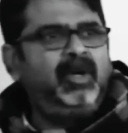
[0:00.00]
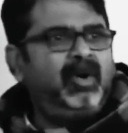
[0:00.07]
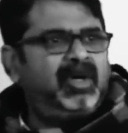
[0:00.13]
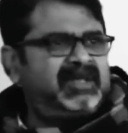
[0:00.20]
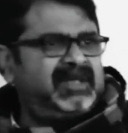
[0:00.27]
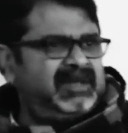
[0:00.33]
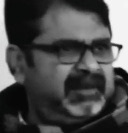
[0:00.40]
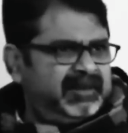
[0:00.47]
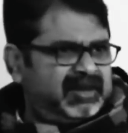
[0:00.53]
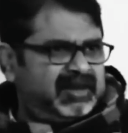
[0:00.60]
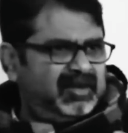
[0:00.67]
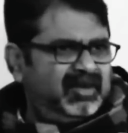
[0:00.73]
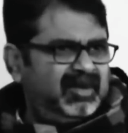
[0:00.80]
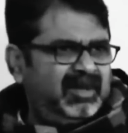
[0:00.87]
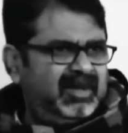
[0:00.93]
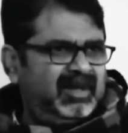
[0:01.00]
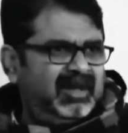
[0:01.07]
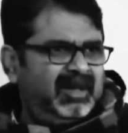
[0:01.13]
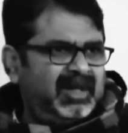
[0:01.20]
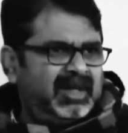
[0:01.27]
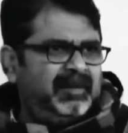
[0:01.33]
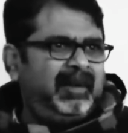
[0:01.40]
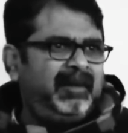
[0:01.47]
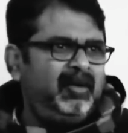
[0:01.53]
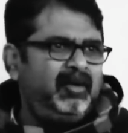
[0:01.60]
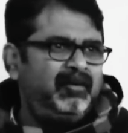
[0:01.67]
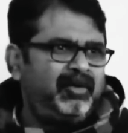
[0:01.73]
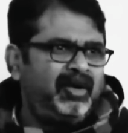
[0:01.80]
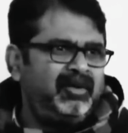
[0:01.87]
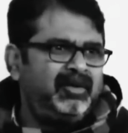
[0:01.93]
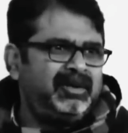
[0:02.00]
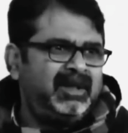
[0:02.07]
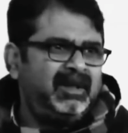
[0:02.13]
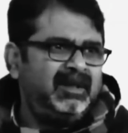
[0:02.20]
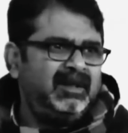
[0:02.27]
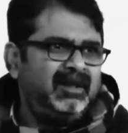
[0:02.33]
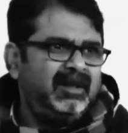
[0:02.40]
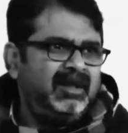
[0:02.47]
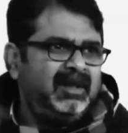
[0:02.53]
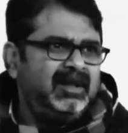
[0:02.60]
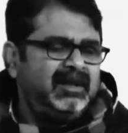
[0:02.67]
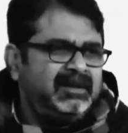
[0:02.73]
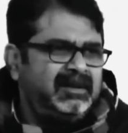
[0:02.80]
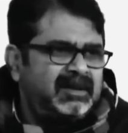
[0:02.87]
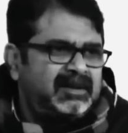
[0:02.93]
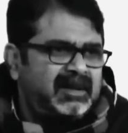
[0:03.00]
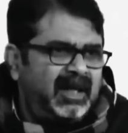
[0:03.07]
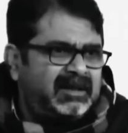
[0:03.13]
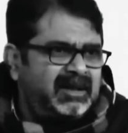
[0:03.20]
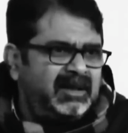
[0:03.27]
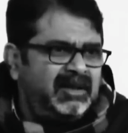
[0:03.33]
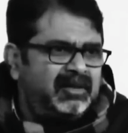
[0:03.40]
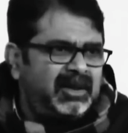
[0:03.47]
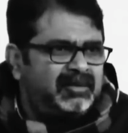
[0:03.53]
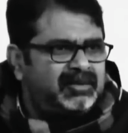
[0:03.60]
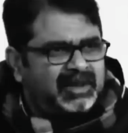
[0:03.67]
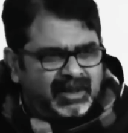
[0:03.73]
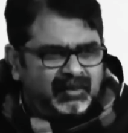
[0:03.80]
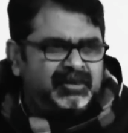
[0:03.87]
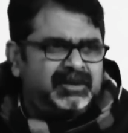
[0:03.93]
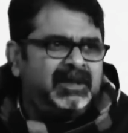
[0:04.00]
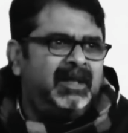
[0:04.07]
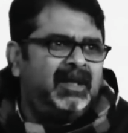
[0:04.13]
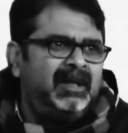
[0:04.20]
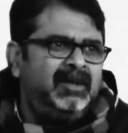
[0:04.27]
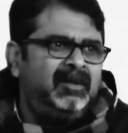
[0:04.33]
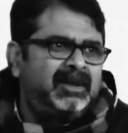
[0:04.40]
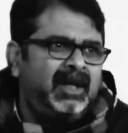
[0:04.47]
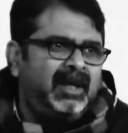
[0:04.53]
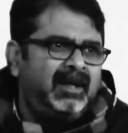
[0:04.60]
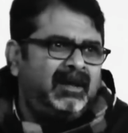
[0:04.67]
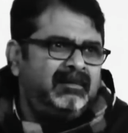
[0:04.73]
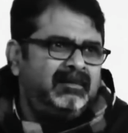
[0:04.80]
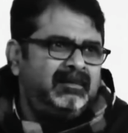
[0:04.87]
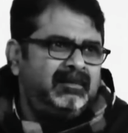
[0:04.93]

को और चिंता मत करो कि बाबा लोग फ्रॉड होते हैं जिसका असली होता है उसका उसी का नकली होता है